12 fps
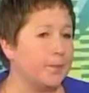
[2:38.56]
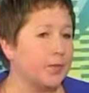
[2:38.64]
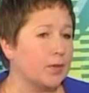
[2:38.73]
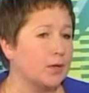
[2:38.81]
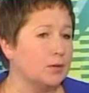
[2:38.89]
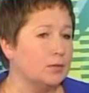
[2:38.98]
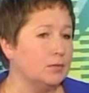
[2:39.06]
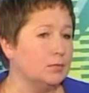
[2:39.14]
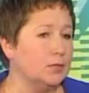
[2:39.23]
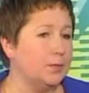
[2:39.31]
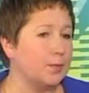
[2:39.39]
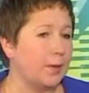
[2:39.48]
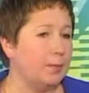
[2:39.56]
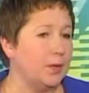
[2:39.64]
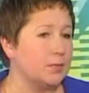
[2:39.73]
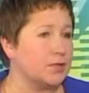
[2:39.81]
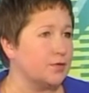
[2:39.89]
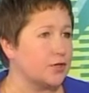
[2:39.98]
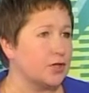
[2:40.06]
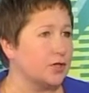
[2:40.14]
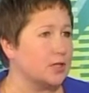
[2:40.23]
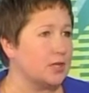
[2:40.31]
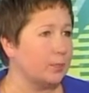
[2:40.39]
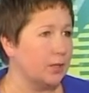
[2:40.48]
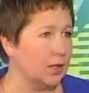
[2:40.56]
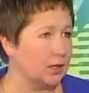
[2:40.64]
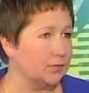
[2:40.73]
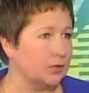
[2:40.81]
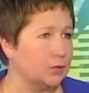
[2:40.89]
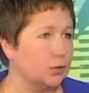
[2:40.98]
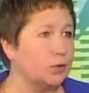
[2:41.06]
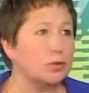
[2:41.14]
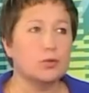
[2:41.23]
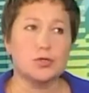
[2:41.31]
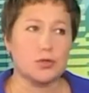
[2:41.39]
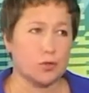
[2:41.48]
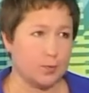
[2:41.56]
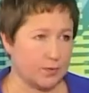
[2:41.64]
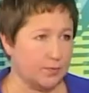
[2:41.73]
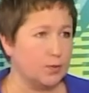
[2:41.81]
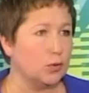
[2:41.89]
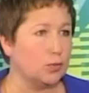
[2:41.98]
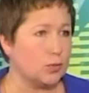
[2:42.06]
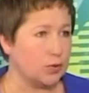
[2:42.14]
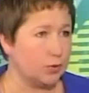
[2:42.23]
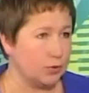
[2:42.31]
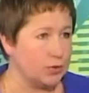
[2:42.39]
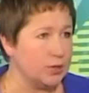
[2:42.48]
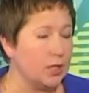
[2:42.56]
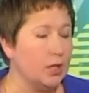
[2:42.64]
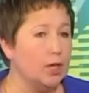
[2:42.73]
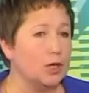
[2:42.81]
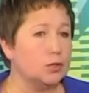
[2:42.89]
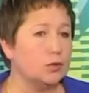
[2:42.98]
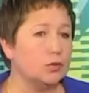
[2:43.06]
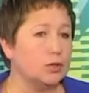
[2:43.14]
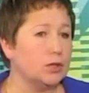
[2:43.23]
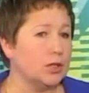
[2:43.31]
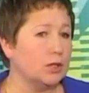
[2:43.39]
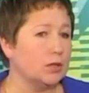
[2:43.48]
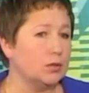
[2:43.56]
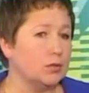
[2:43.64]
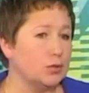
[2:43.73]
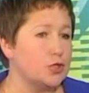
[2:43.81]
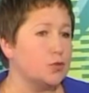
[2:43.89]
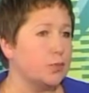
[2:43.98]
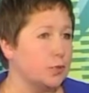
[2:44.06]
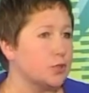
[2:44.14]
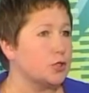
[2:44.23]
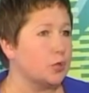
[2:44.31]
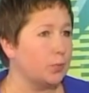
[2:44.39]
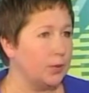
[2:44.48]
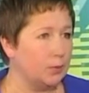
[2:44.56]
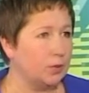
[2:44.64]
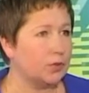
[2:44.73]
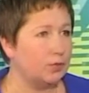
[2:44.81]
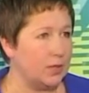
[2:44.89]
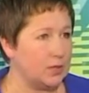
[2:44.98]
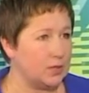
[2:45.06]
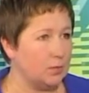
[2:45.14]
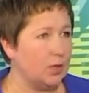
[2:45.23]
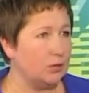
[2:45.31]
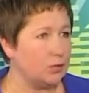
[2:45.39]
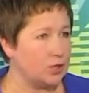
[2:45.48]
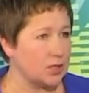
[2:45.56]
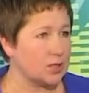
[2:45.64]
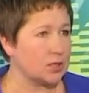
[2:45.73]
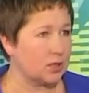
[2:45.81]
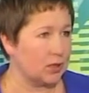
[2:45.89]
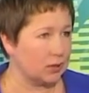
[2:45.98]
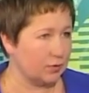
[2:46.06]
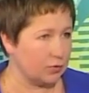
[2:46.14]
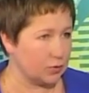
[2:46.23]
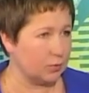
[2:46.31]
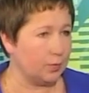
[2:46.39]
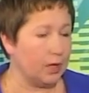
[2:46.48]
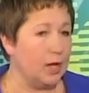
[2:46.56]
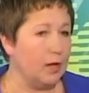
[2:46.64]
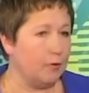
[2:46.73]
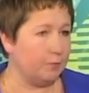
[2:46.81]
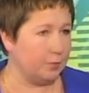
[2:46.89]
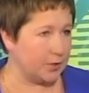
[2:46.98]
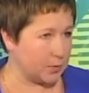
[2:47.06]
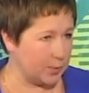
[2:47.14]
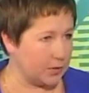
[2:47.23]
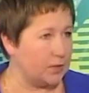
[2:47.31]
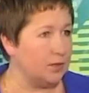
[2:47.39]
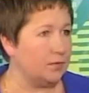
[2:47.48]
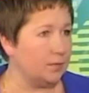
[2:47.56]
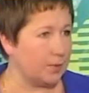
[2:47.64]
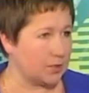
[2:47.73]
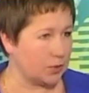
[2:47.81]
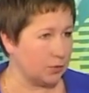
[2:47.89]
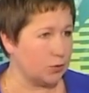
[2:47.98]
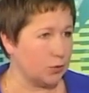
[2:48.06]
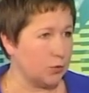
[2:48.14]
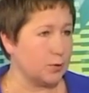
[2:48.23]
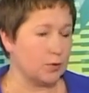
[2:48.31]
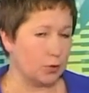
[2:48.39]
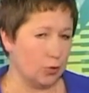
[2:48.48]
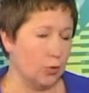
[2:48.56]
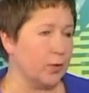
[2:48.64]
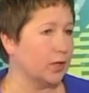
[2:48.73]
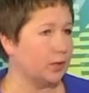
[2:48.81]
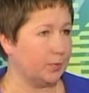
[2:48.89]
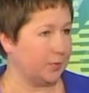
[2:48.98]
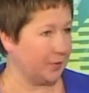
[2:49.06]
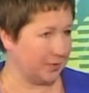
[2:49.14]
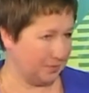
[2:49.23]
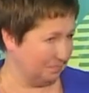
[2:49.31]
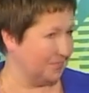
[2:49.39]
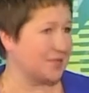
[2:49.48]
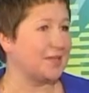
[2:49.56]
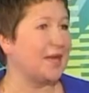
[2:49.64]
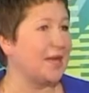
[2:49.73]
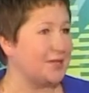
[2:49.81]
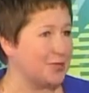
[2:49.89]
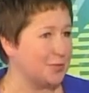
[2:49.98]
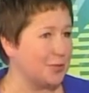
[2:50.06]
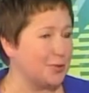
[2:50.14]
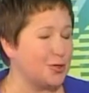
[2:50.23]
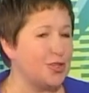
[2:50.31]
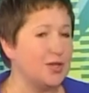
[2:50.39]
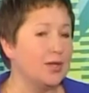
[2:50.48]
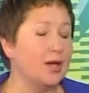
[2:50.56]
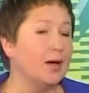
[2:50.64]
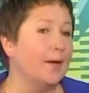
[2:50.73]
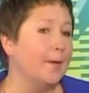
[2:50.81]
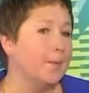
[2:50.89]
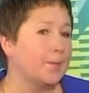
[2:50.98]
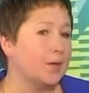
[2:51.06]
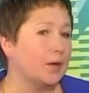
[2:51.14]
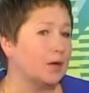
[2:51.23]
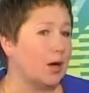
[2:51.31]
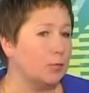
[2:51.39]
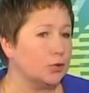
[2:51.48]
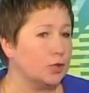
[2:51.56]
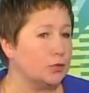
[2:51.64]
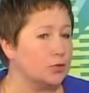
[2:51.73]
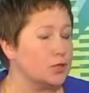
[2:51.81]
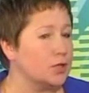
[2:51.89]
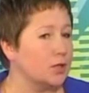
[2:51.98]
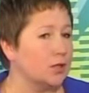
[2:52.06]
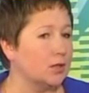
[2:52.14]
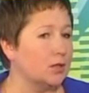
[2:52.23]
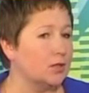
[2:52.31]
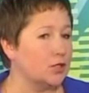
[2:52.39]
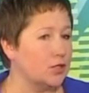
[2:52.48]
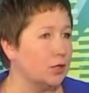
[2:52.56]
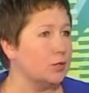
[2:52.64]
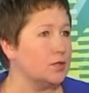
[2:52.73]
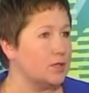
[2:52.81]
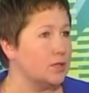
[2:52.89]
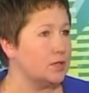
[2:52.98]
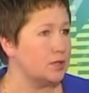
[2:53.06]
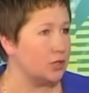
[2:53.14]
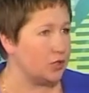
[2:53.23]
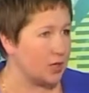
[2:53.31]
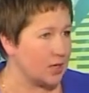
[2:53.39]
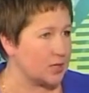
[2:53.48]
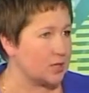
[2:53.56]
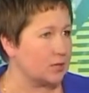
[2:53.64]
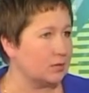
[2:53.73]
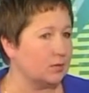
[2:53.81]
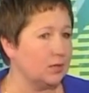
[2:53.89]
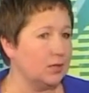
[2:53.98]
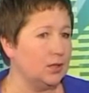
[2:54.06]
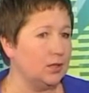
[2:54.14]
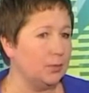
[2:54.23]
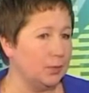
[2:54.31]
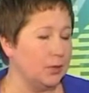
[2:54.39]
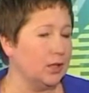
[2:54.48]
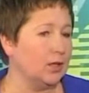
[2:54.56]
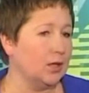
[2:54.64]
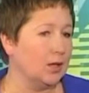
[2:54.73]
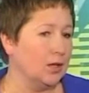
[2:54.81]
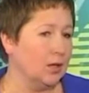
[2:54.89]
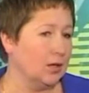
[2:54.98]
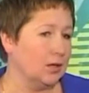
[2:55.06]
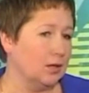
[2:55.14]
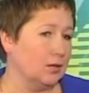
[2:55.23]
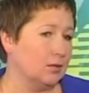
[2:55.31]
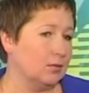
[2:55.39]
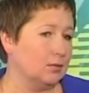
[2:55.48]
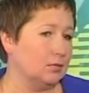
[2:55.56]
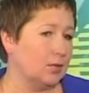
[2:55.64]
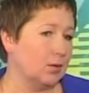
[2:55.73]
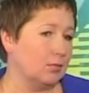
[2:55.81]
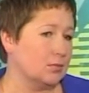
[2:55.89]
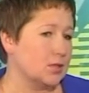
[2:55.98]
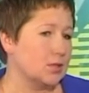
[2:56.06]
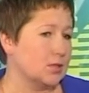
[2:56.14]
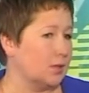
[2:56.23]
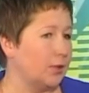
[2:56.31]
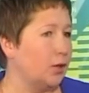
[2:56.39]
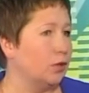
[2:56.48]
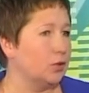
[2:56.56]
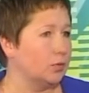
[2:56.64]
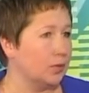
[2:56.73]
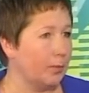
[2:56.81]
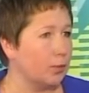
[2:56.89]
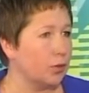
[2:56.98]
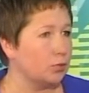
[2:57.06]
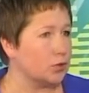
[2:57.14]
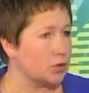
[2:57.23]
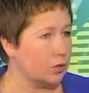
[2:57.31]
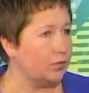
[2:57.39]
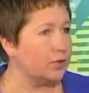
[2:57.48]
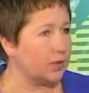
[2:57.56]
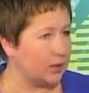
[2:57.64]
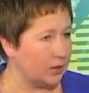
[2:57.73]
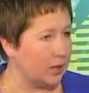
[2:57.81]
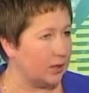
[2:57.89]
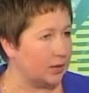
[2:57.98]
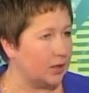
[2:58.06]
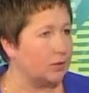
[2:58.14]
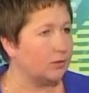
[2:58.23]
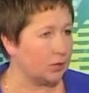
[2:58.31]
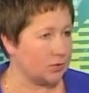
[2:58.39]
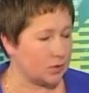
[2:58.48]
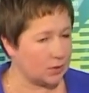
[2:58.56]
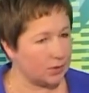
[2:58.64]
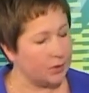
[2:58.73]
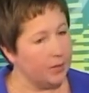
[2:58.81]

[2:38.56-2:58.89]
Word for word: и проблемы совершенно разноплановые. Кто-то хочет собственный дом строить, кто-то хочет просто, чтобы ему отвели земельный участок для того, чтобы в перспективе построить собственный дом, как, например, настоящему мужчине. Э, кому-то нужно жилье здесь и сейчас э, и непременно э, там с определенным набором условий и так далее. Да? То есть,